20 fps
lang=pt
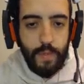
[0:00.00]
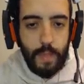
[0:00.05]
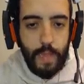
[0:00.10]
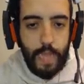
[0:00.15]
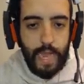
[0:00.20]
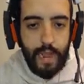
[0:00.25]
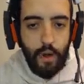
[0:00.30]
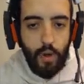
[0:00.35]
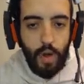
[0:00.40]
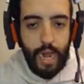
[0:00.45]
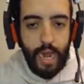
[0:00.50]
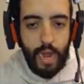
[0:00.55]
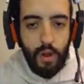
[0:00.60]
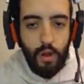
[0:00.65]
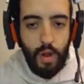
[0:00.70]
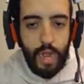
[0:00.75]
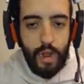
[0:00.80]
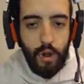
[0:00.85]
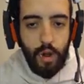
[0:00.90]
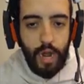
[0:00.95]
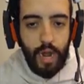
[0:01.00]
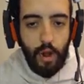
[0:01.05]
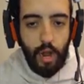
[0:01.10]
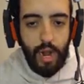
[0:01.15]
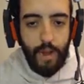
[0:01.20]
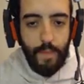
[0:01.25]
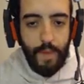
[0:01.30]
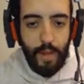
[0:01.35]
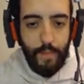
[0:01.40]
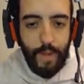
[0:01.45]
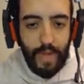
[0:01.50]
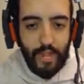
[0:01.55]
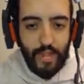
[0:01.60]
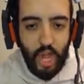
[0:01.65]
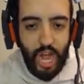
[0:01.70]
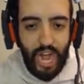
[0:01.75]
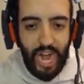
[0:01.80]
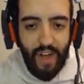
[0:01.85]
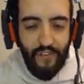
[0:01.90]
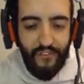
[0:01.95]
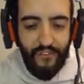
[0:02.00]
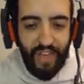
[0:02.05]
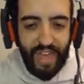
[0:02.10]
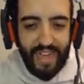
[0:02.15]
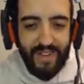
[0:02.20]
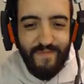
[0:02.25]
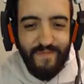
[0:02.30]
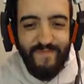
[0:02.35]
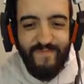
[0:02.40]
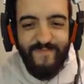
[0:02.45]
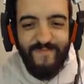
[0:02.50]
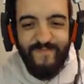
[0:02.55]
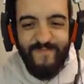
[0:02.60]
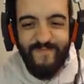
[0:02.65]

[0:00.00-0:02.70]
É agora, é agora, é agora, é agora. abriu pra Toff. Hum!